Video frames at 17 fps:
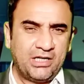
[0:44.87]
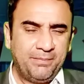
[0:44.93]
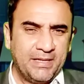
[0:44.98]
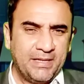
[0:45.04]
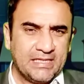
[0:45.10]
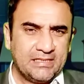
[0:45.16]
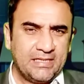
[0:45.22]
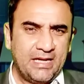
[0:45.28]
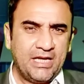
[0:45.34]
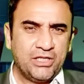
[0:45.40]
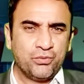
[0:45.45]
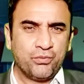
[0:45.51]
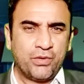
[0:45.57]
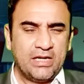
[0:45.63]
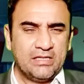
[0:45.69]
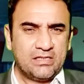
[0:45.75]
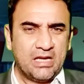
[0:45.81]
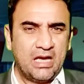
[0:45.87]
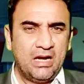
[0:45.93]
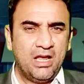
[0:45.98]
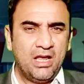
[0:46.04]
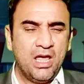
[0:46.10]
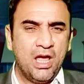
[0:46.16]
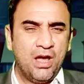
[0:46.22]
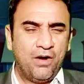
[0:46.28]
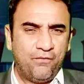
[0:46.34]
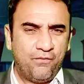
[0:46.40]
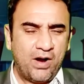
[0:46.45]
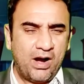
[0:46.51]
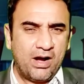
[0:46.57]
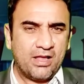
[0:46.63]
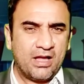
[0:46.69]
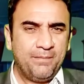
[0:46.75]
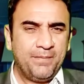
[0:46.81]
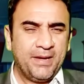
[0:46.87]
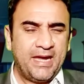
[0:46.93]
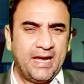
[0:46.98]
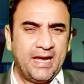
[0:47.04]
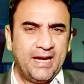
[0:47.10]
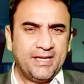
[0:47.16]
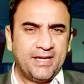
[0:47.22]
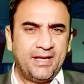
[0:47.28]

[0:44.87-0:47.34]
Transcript: मैचेस हैं चूँकि इस साल वर्ल्ड कप भी खेला जाना